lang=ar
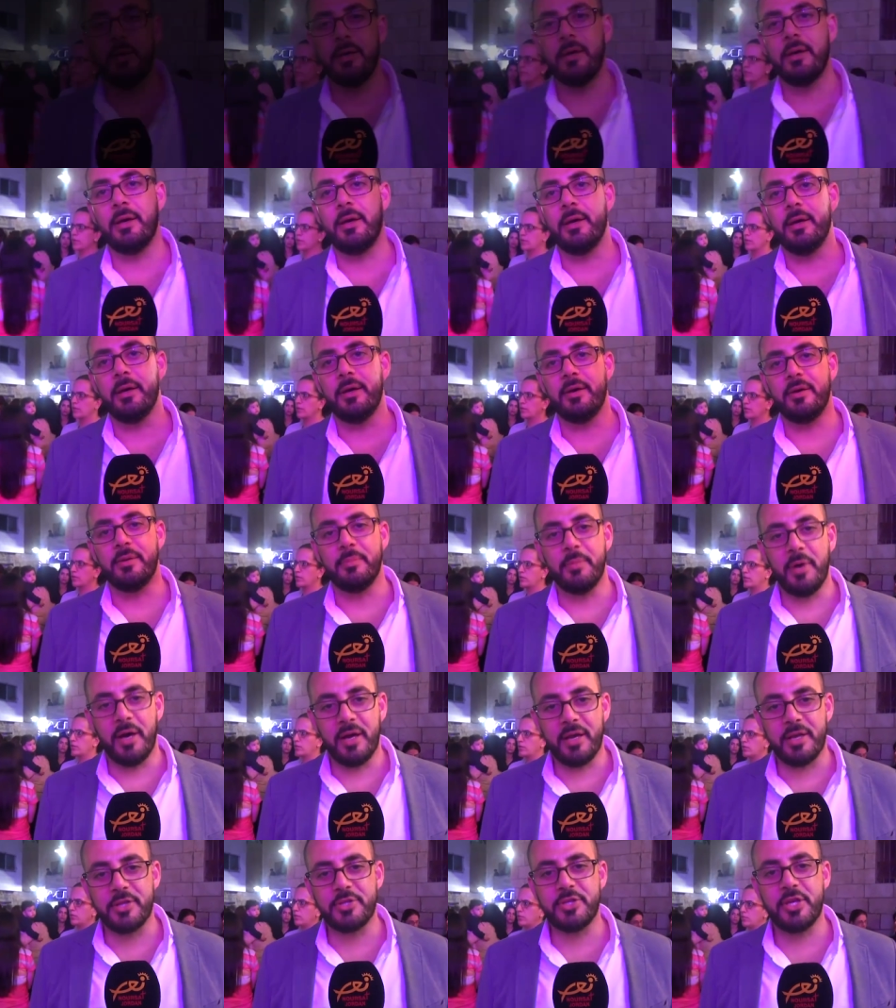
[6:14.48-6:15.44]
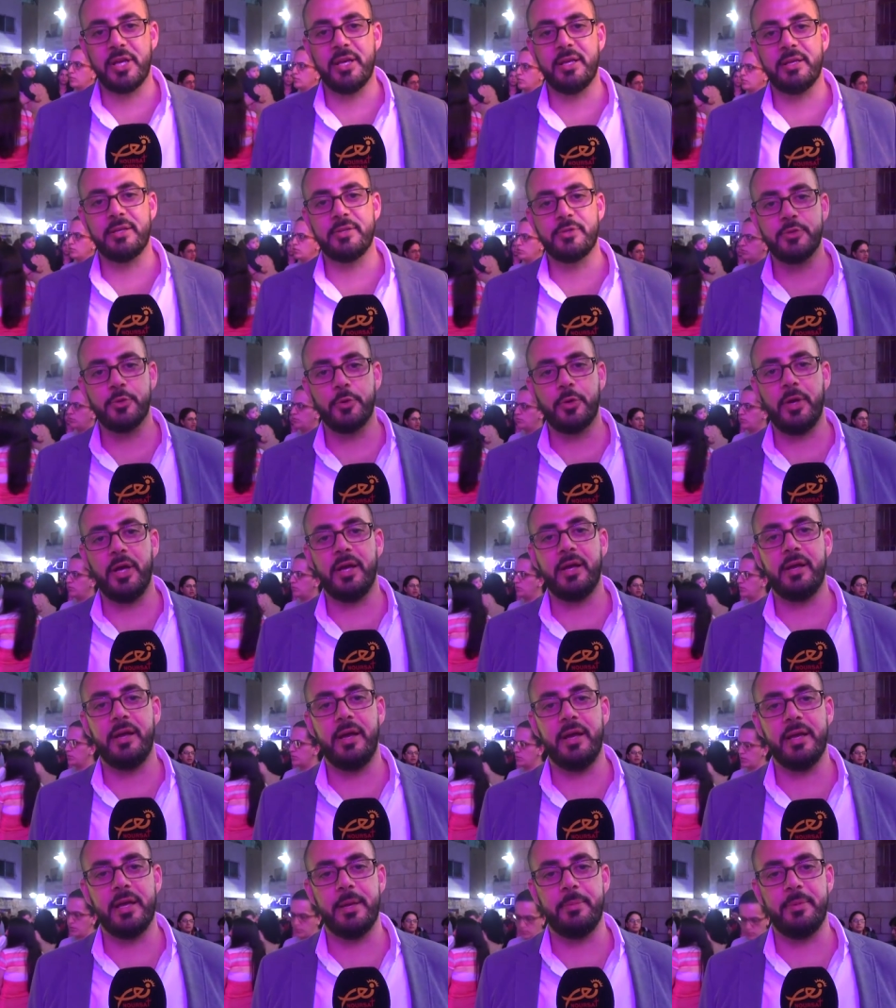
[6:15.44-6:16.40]
آه، مهرجان سوق
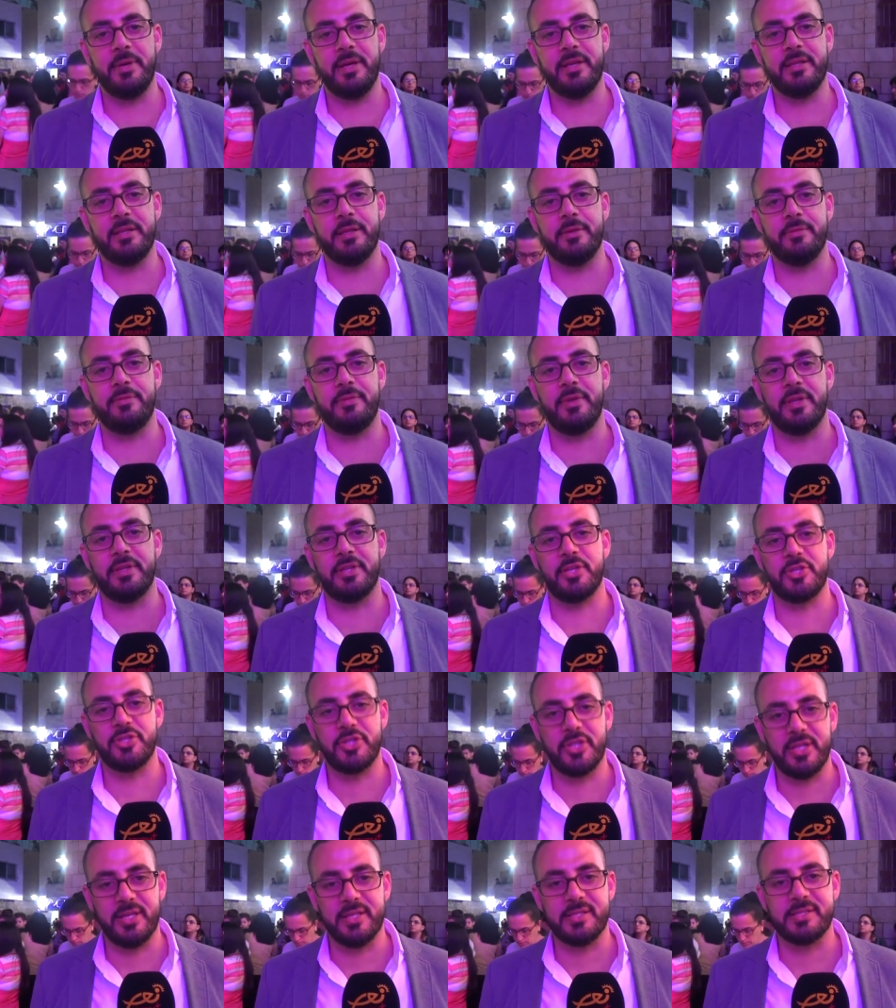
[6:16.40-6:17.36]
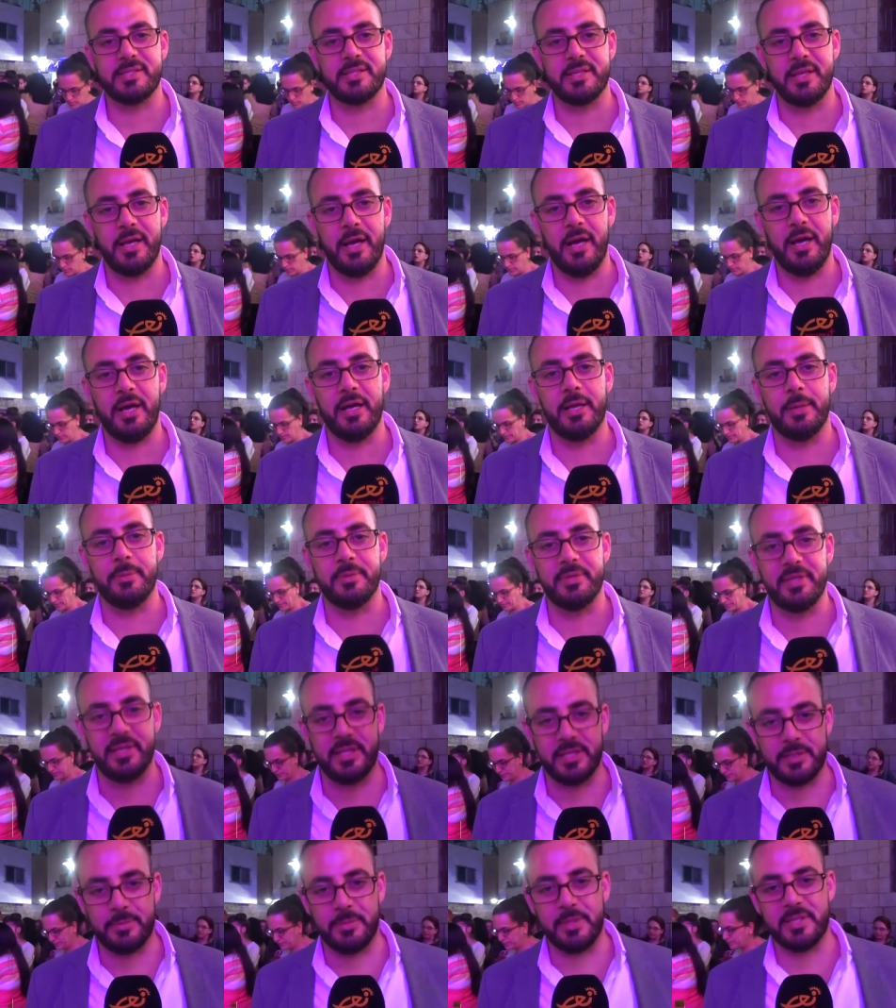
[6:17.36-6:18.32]
حكاية بهدف لتشجيع السياحة
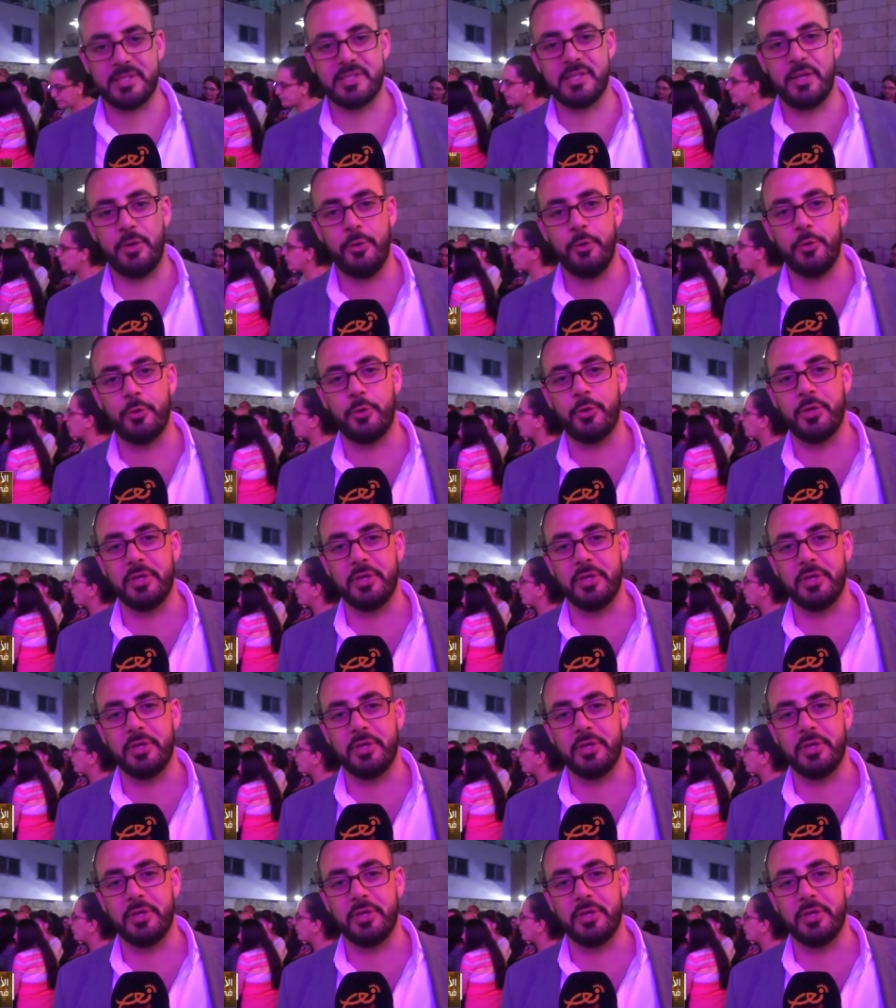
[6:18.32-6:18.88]
لمدينة بيت صحور